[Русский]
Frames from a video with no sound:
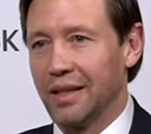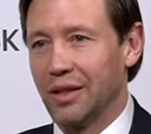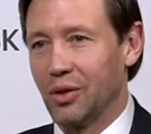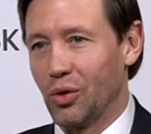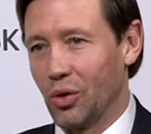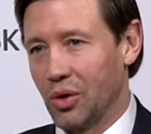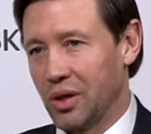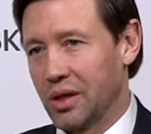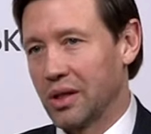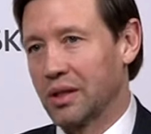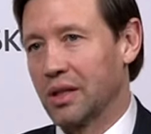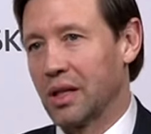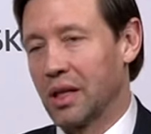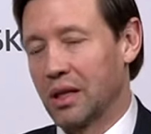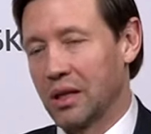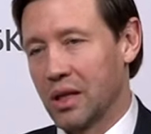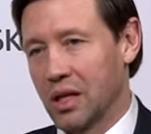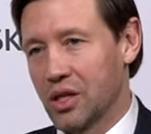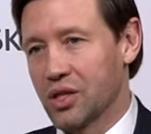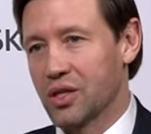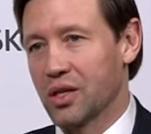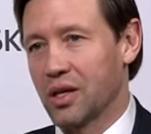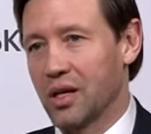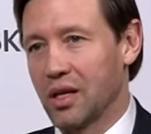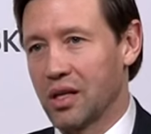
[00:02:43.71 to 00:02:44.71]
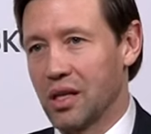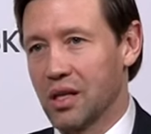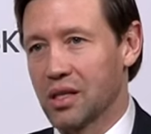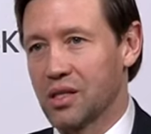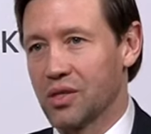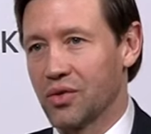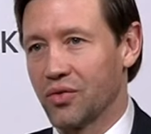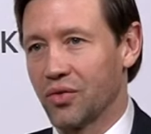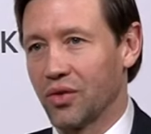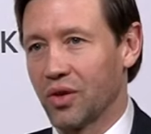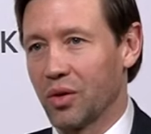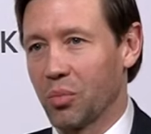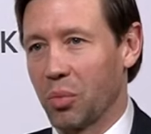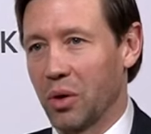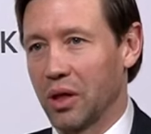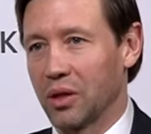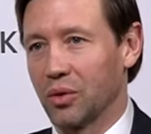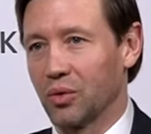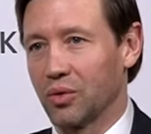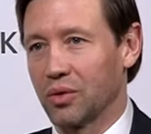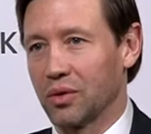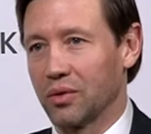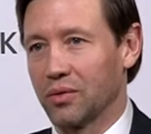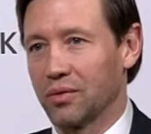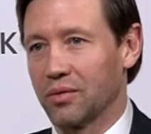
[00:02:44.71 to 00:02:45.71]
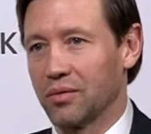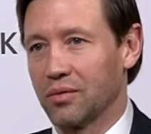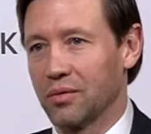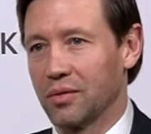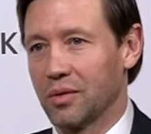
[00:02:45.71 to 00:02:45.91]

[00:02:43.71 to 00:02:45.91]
только на наших отечественных продуктах.